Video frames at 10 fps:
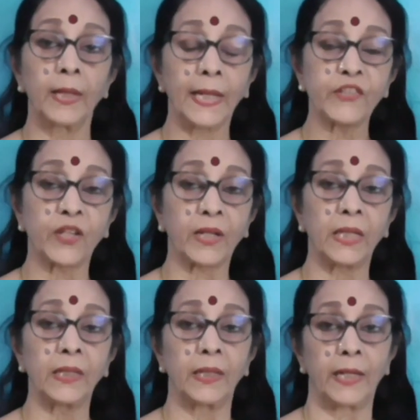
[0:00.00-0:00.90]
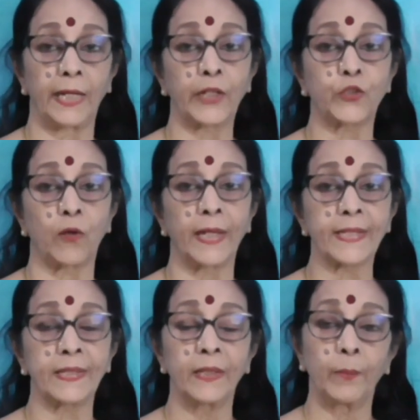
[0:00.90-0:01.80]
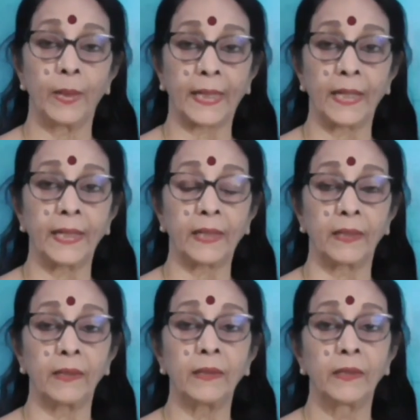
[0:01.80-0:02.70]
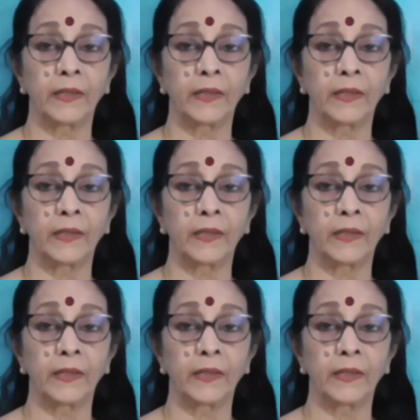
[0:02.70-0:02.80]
எலக்ட்ரிக்கல் எலக்ட்ரானிக்ஸ் மெக்கானிக்கல்